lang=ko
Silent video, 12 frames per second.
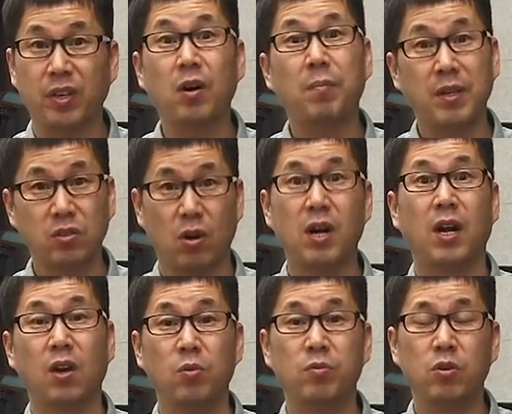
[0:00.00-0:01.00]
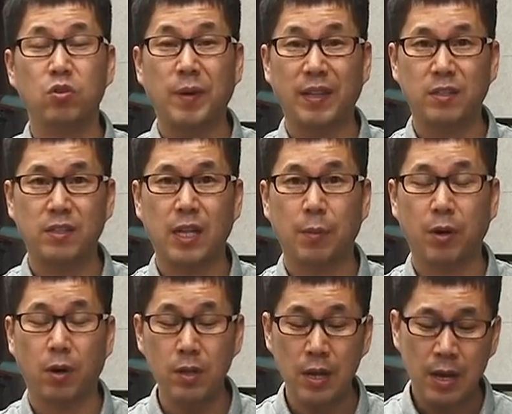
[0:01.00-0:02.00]
이것만 정확하게 여러분 것으로
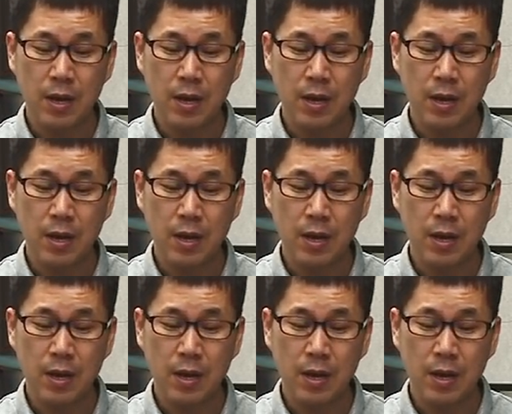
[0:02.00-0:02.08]
만드신다면.